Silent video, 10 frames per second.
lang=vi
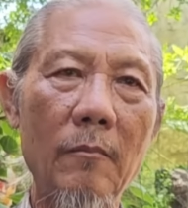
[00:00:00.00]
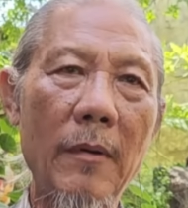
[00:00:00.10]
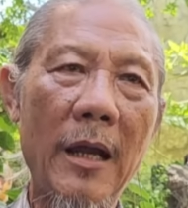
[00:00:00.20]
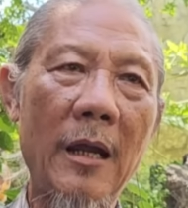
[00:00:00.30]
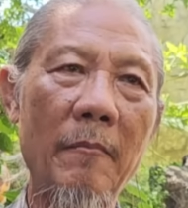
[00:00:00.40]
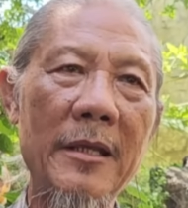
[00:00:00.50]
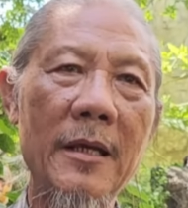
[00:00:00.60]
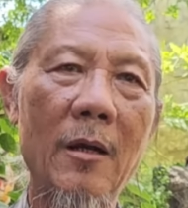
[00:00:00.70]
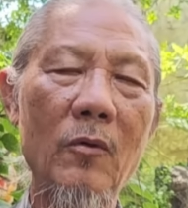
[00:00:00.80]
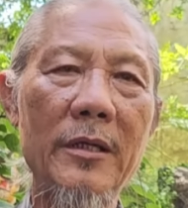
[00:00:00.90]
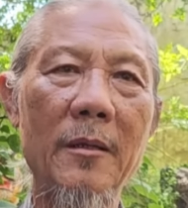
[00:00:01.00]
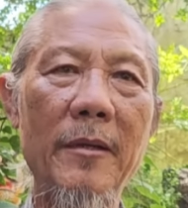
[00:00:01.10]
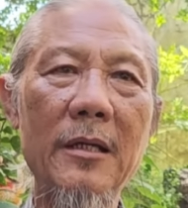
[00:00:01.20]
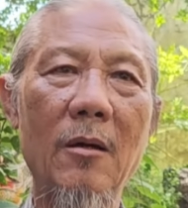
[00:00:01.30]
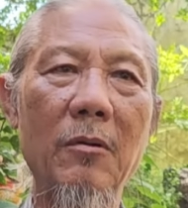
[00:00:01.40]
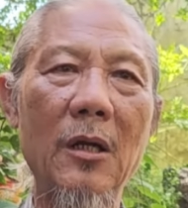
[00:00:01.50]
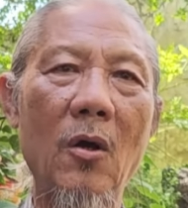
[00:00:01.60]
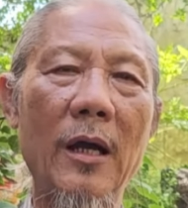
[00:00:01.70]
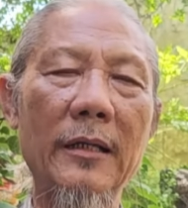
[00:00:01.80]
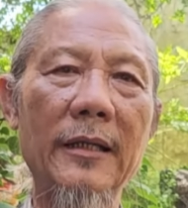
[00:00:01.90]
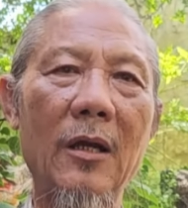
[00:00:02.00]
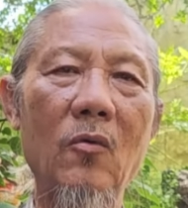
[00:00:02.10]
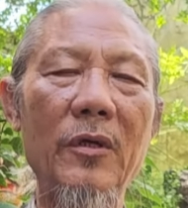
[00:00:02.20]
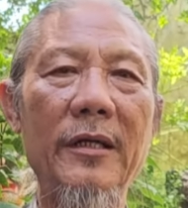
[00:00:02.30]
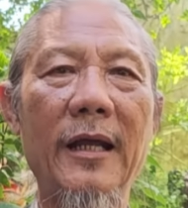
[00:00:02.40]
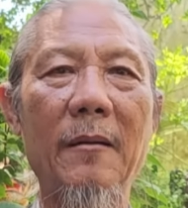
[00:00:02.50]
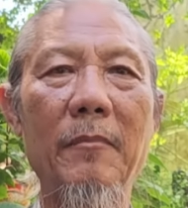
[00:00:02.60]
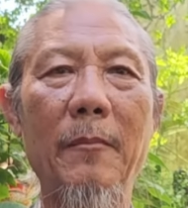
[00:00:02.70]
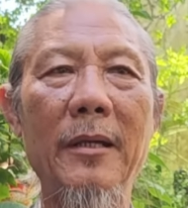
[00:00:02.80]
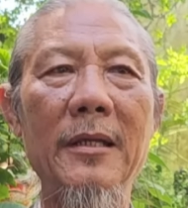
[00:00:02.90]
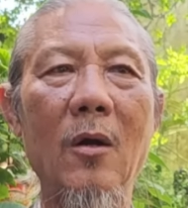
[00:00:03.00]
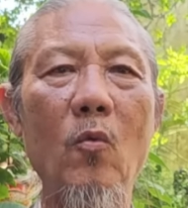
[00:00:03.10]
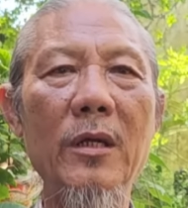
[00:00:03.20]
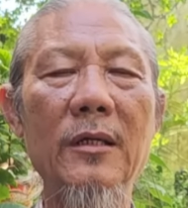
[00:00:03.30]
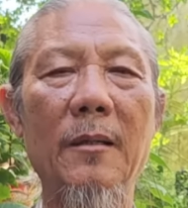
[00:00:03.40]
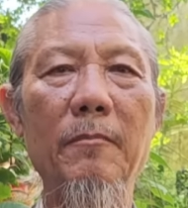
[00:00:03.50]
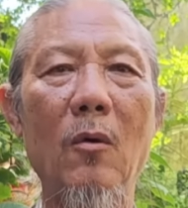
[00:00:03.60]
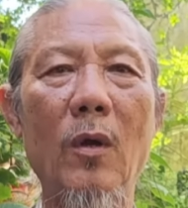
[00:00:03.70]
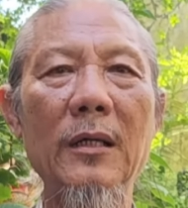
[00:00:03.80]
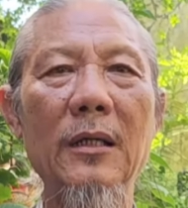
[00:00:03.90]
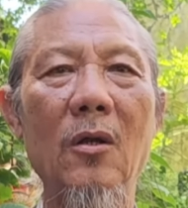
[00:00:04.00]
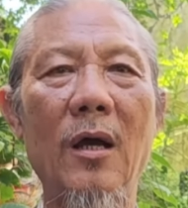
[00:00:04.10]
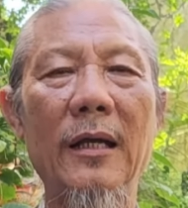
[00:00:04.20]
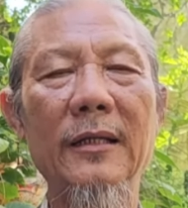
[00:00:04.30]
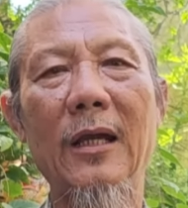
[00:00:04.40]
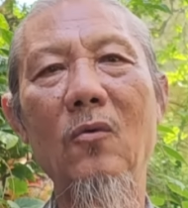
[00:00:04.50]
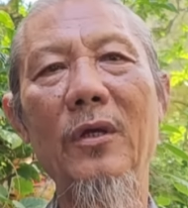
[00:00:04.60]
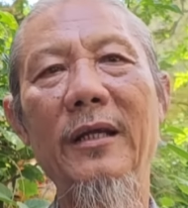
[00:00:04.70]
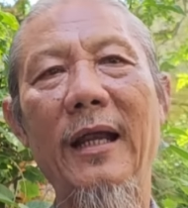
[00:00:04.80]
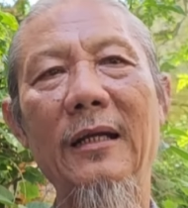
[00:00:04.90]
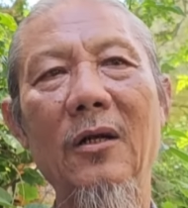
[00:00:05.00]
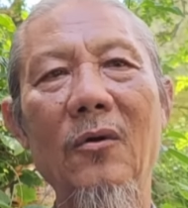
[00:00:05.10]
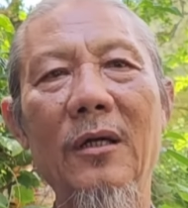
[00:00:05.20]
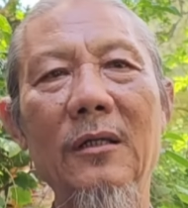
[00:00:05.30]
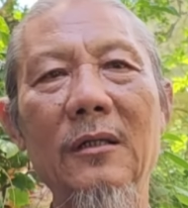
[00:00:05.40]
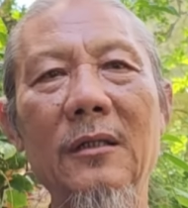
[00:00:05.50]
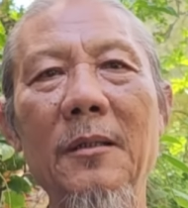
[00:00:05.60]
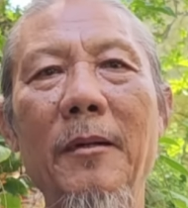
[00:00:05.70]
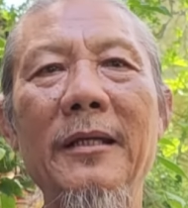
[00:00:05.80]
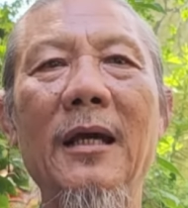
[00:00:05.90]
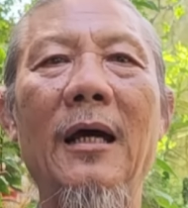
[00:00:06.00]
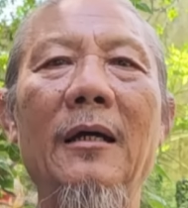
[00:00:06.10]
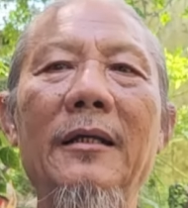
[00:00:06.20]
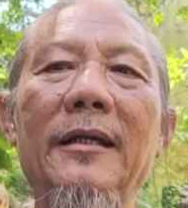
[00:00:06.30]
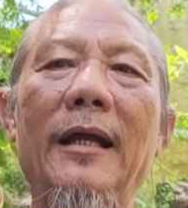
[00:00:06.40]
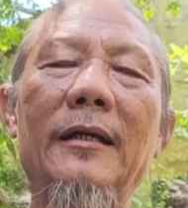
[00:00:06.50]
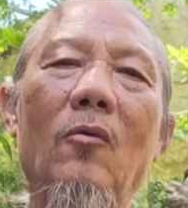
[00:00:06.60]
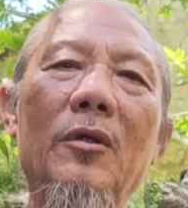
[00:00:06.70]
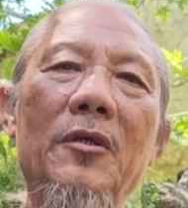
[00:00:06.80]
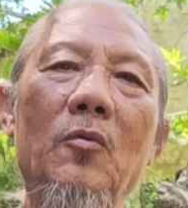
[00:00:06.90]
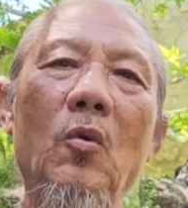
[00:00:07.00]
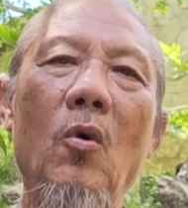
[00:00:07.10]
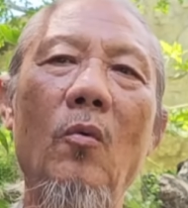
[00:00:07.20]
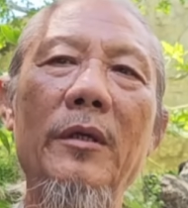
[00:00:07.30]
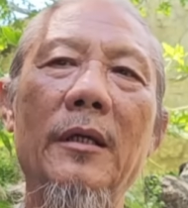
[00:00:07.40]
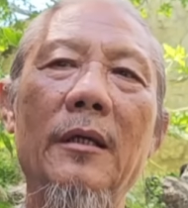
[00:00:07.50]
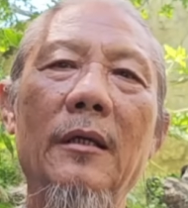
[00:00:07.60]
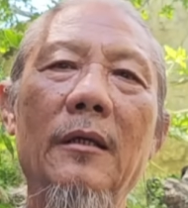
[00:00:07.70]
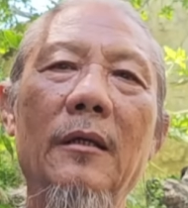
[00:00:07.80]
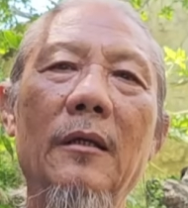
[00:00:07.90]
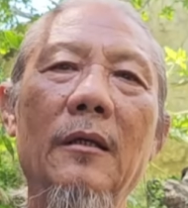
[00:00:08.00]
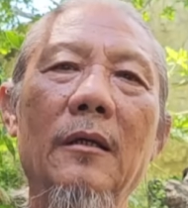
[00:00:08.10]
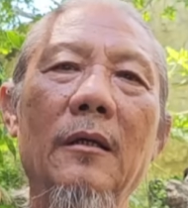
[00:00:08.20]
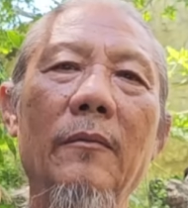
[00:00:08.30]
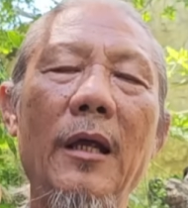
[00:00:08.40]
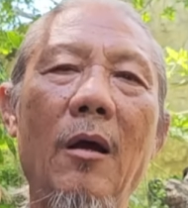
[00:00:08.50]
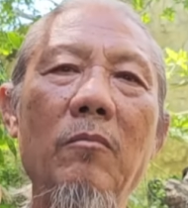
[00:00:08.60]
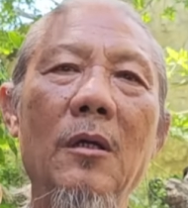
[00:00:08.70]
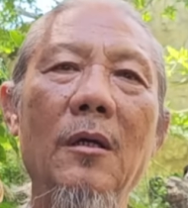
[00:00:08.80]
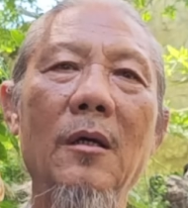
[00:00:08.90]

Mà bây giờ quý vị biết không, cái lò hạt nhân của Iran mà bây giờ quyết định mà quánh cái lò hạt nhân của Iran rồi đó thì bây giờ Iran đâu có chịu thua quý vị, thấy không?